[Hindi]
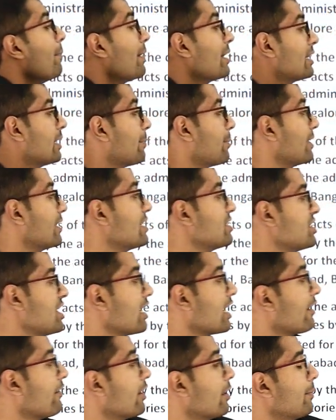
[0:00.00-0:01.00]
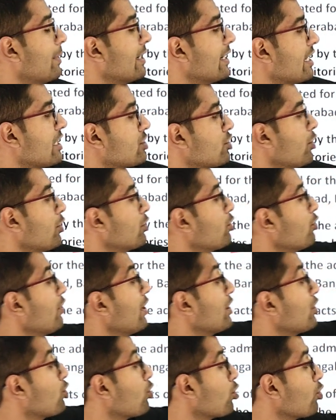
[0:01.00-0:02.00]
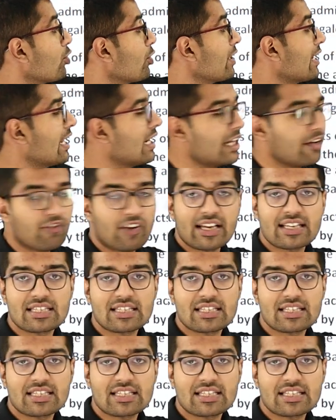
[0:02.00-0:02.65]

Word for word: मध्य प्रदेश की गवर्नमेंट इच्छा हुई तो इन दोनों के लिए वो